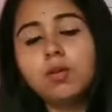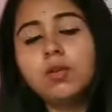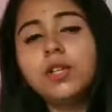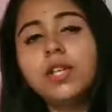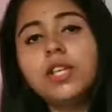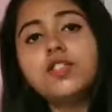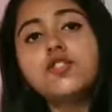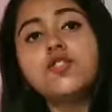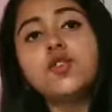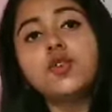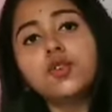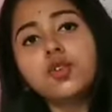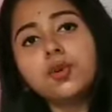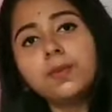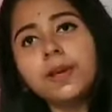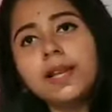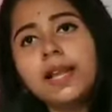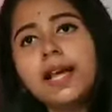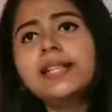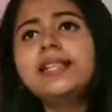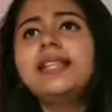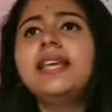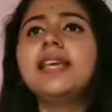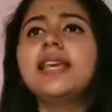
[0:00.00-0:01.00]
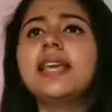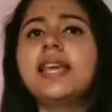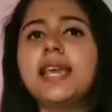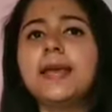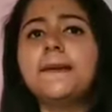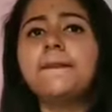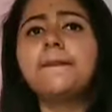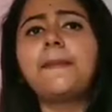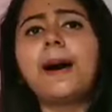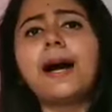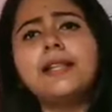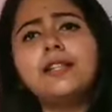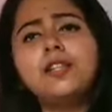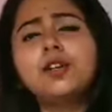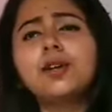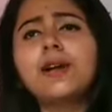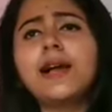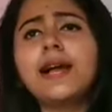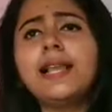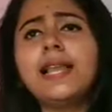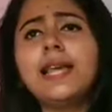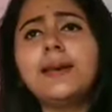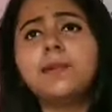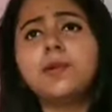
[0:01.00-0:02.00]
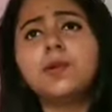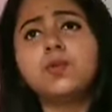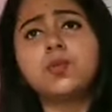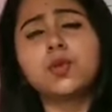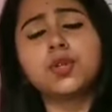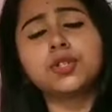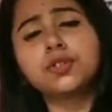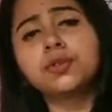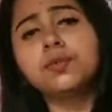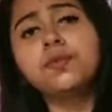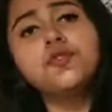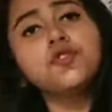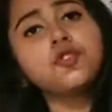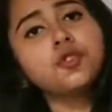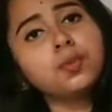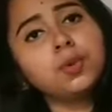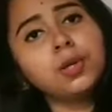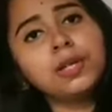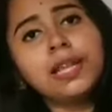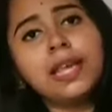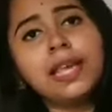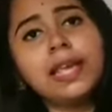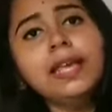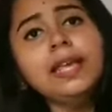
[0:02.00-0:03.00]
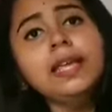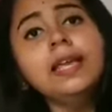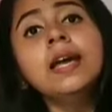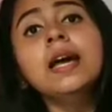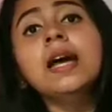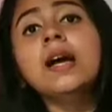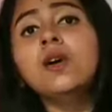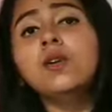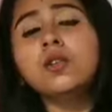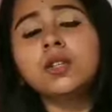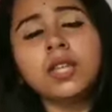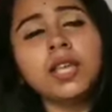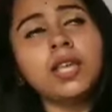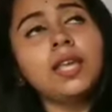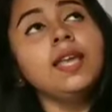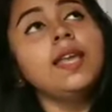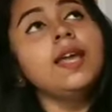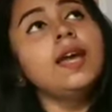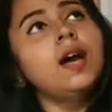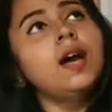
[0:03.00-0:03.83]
উনি ছোটবেলা থেকে বাল্যকালে এবং প্রথম যৌবনে উনি